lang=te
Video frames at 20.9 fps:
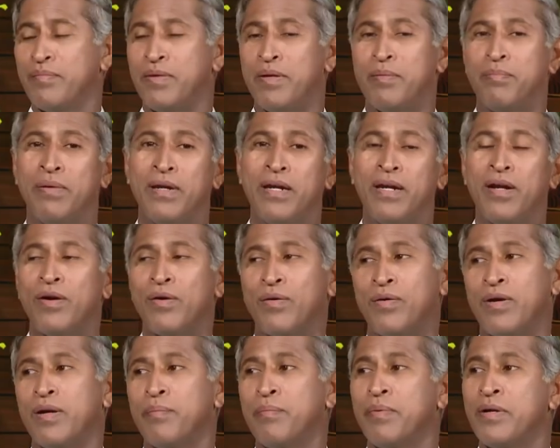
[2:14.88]
మరి
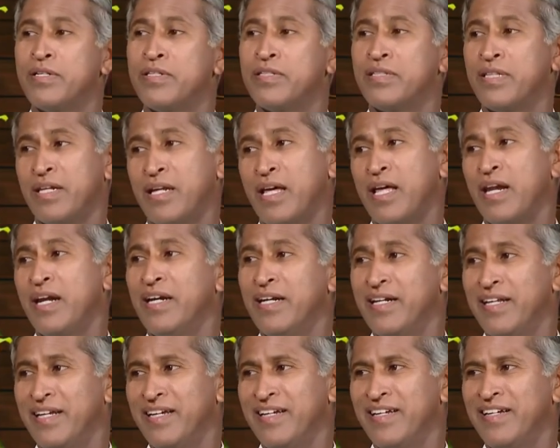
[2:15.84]
పిల్లలు కూడా పేస్ట్
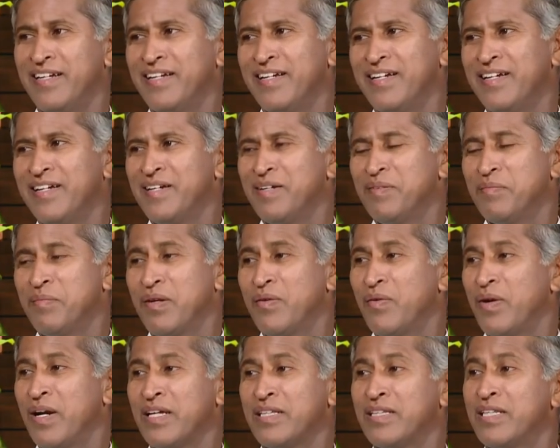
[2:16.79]
తినాలంటే
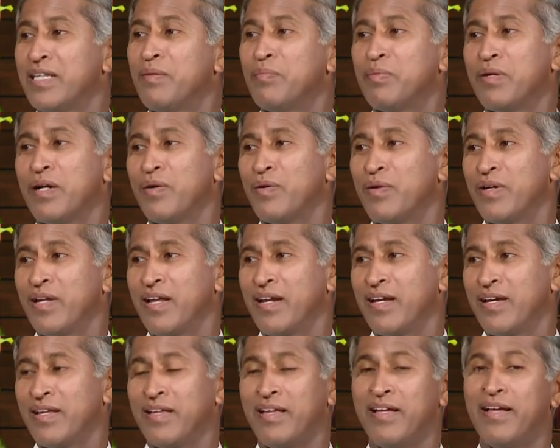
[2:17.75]
మరి వాళ్ళకి తీపిగా
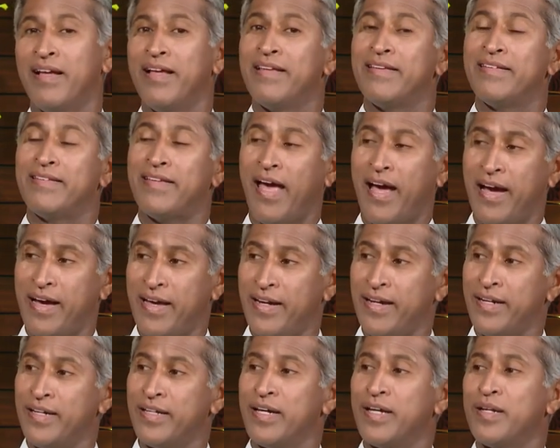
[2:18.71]
ఉండాలి కదా
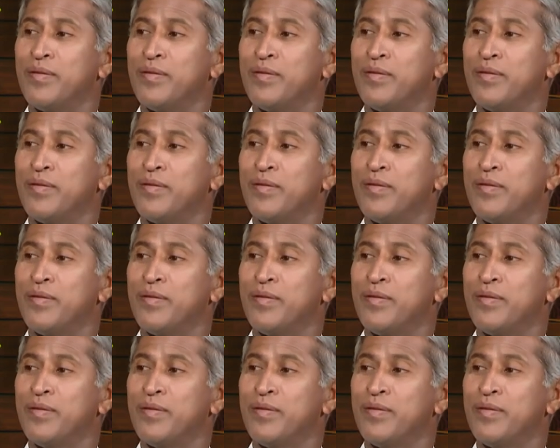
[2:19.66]
శాకరిని